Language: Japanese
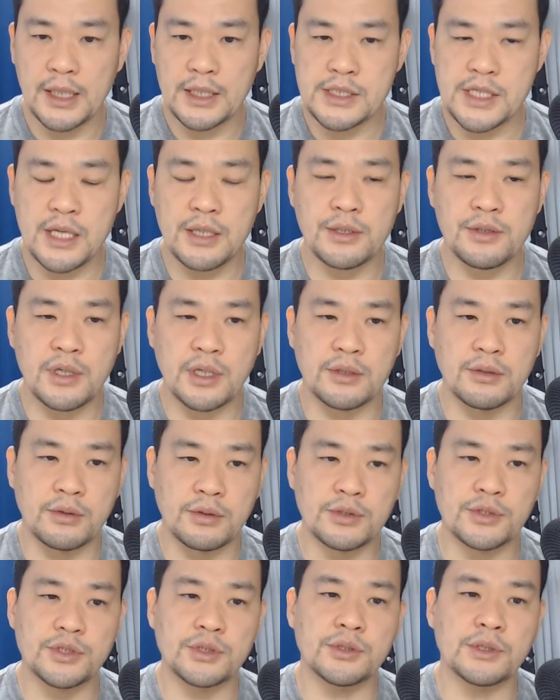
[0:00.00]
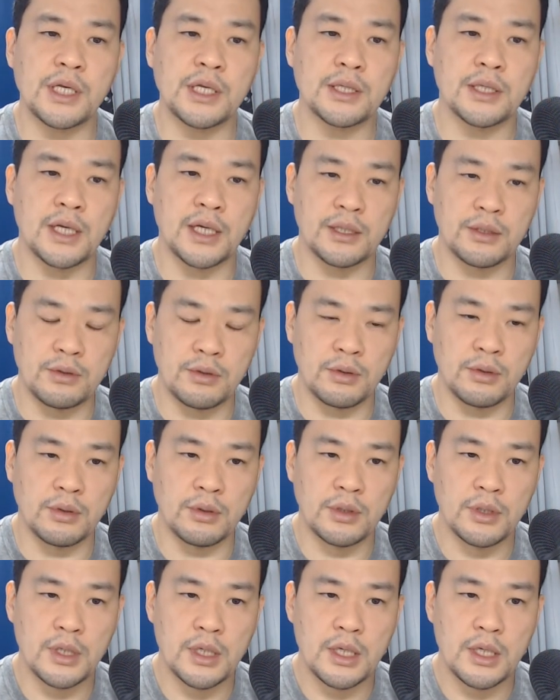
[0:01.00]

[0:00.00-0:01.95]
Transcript: 1960年代と、